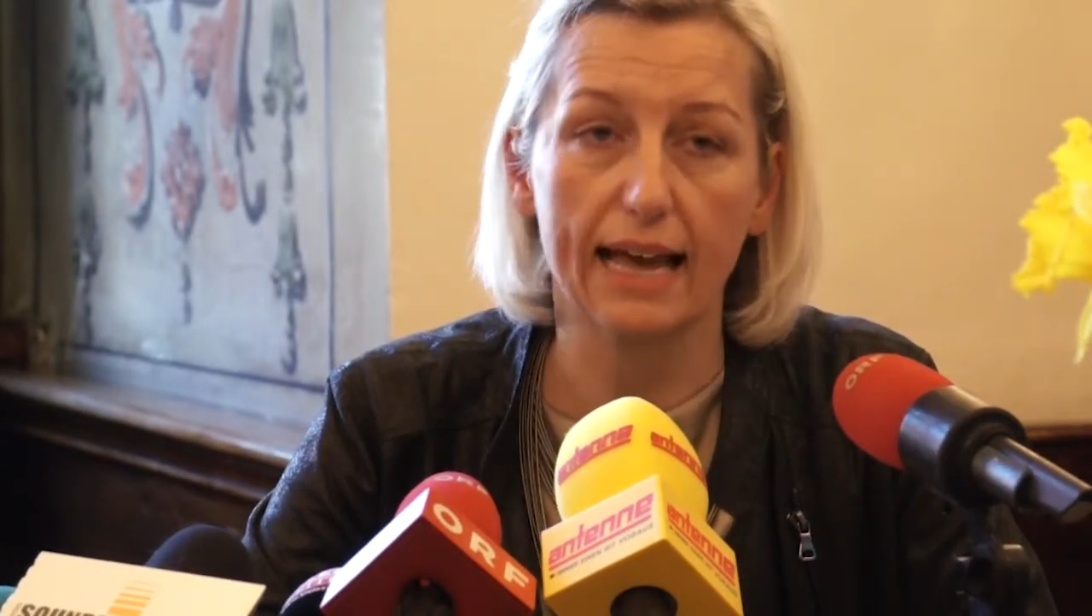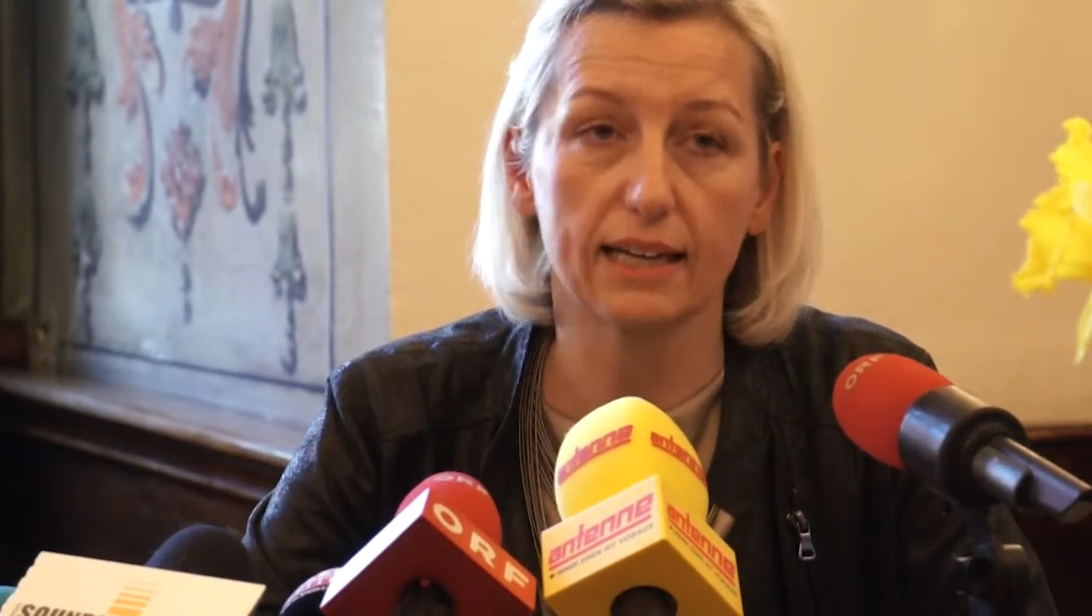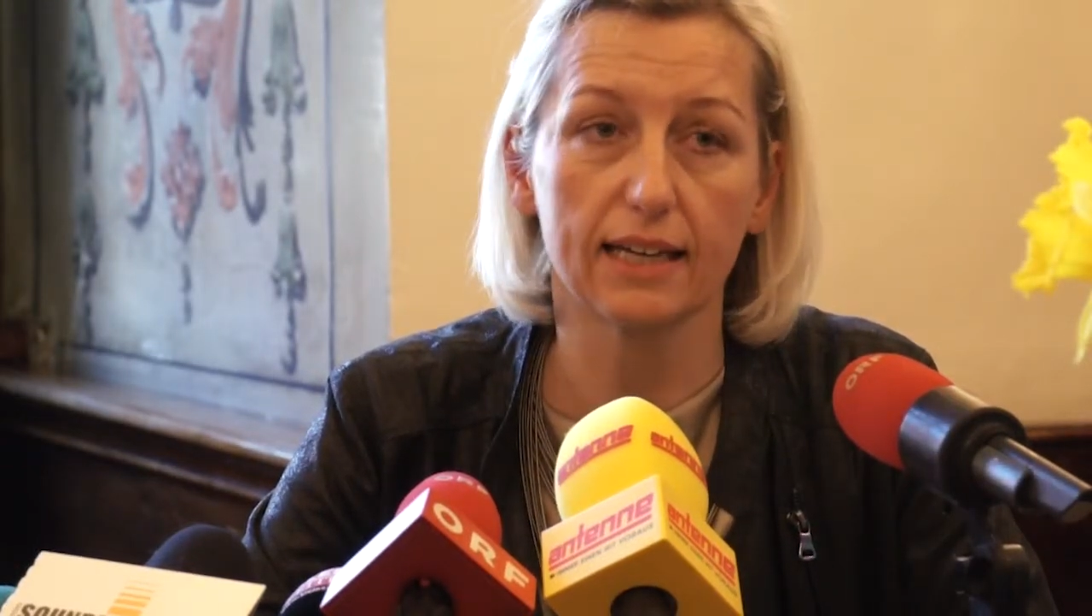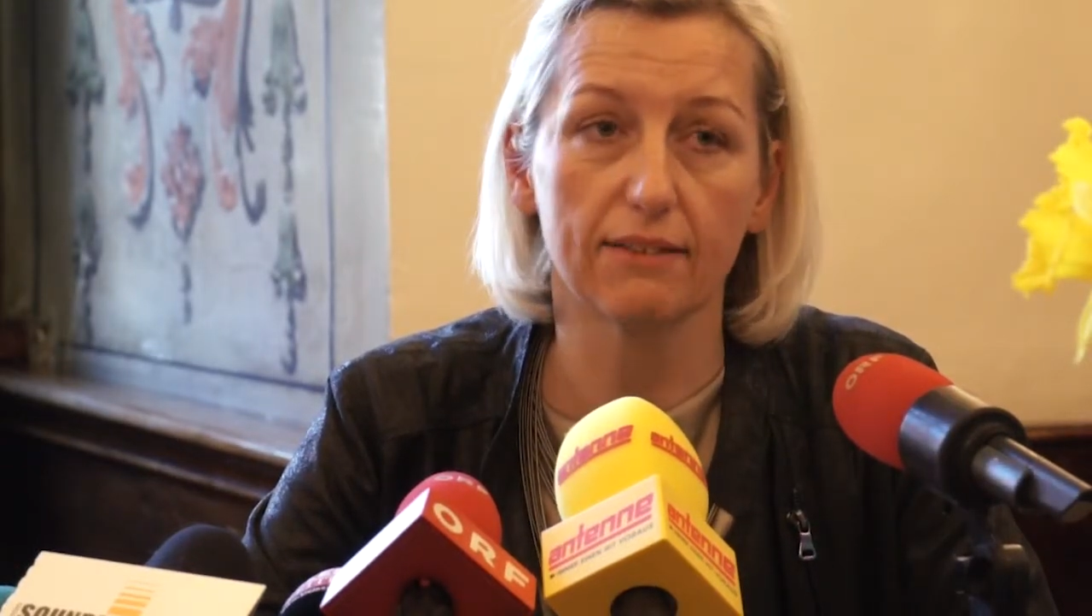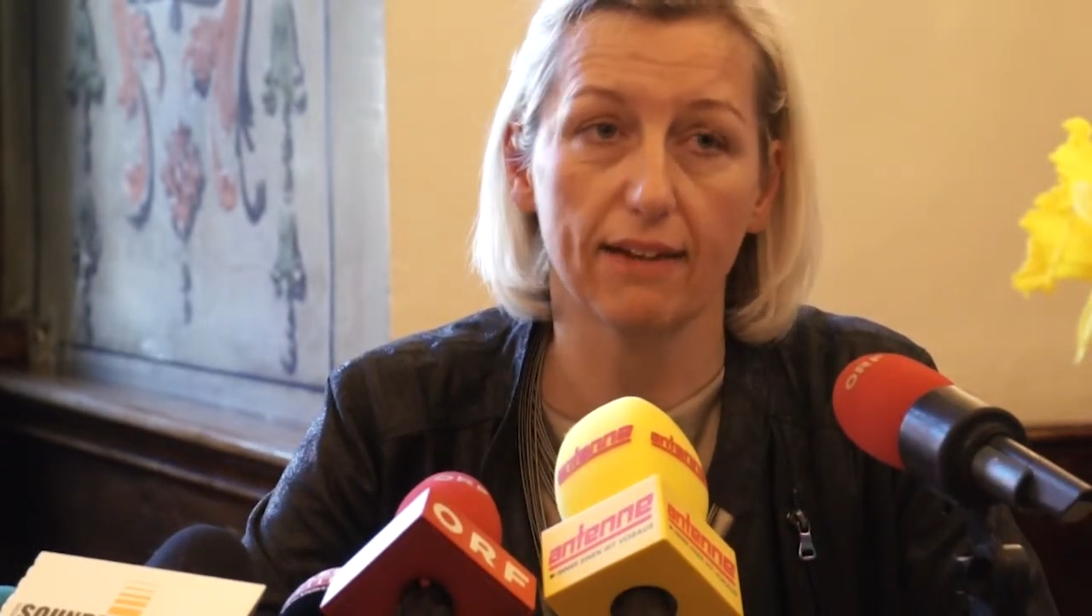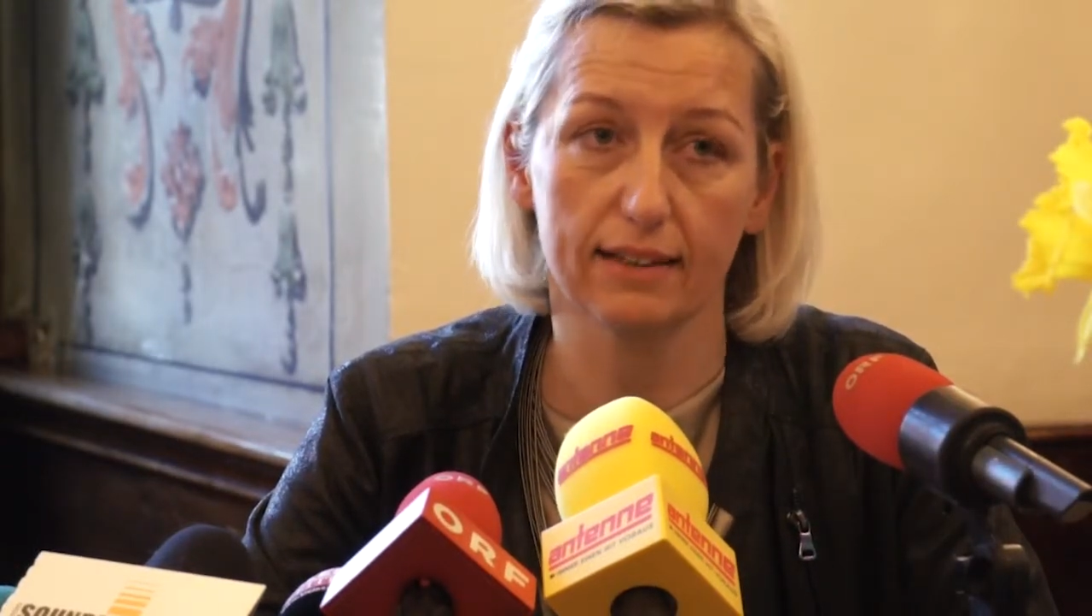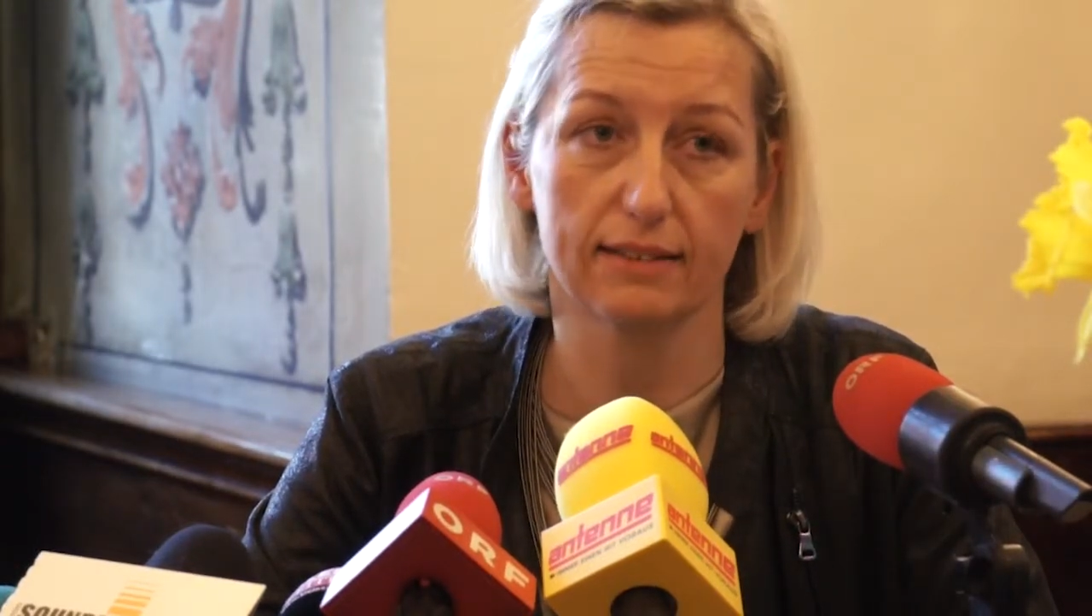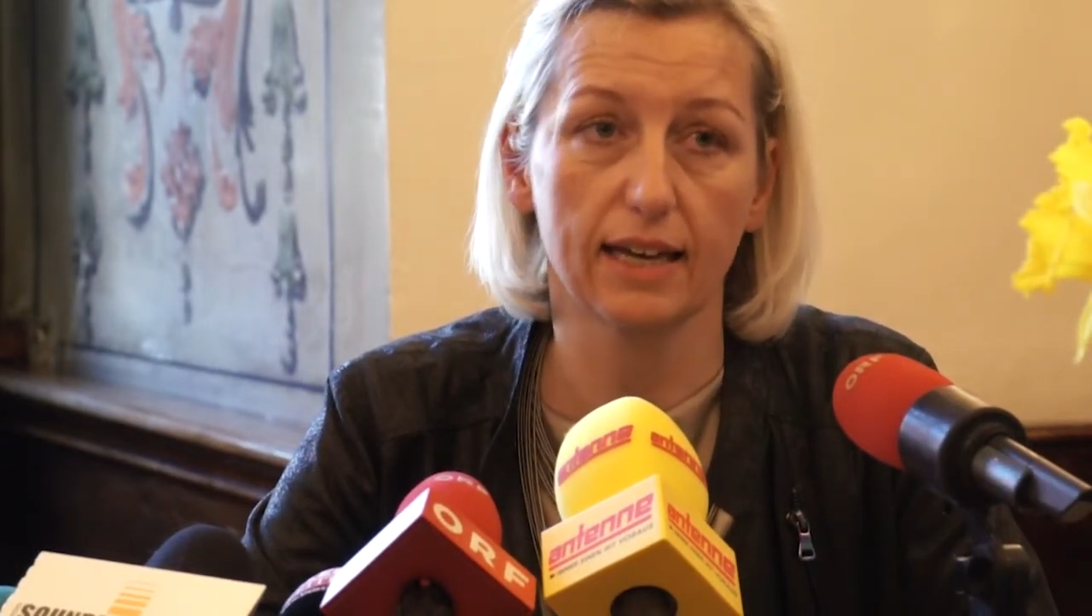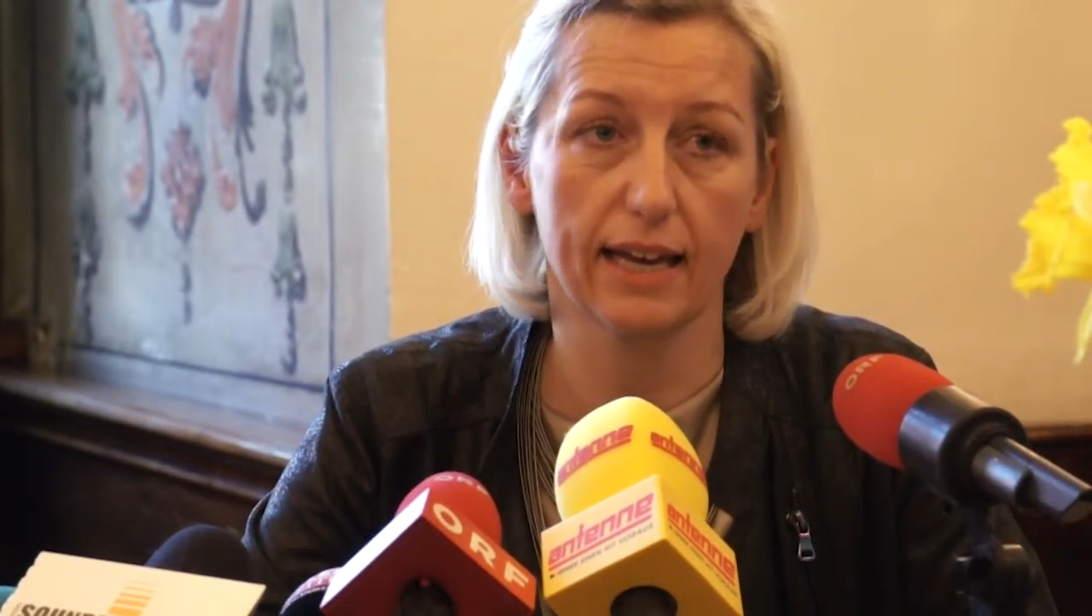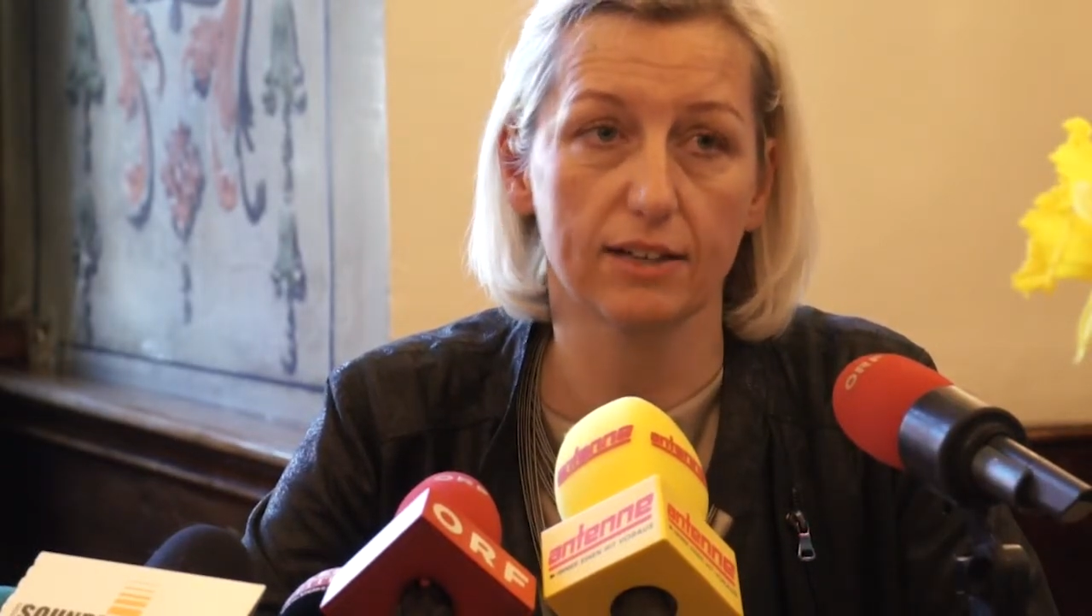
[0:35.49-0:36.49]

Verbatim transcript: einige weitere